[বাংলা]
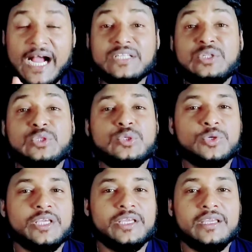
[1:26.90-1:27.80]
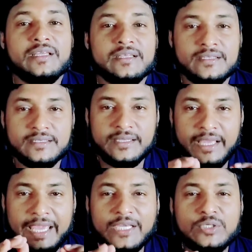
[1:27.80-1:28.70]
শান্ত হয়ে
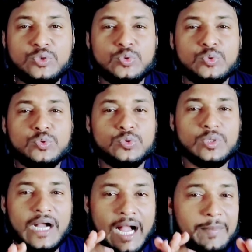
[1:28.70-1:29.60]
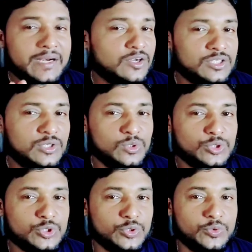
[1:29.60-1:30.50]
একটু আমার
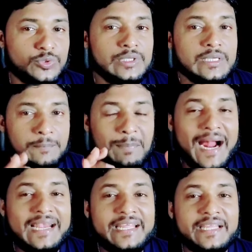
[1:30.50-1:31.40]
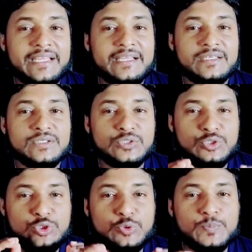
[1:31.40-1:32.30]
কথাগুলো শোনো পারলে
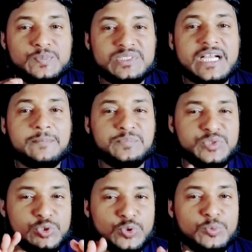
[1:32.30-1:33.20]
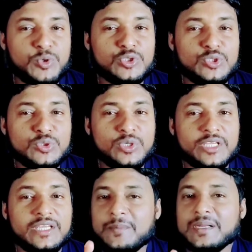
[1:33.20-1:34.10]
চুপচাপ চোখ বন্ধ
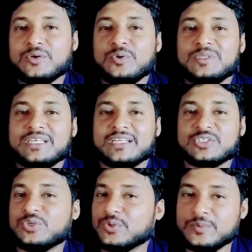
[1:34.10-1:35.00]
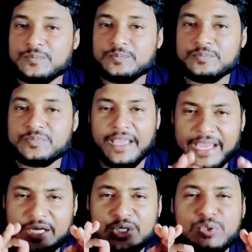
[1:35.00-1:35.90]
করে আমার কবিতাটা শোনো
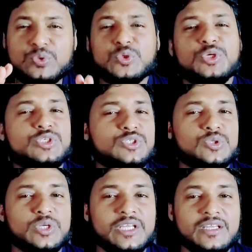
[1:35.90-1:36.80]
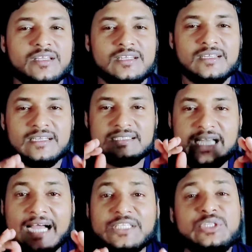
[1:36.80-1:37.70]
একটু ধৈর্য ধরে
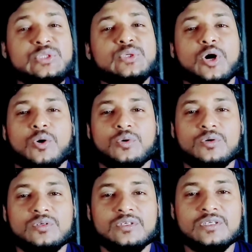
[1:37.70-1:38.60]
শান্ত হও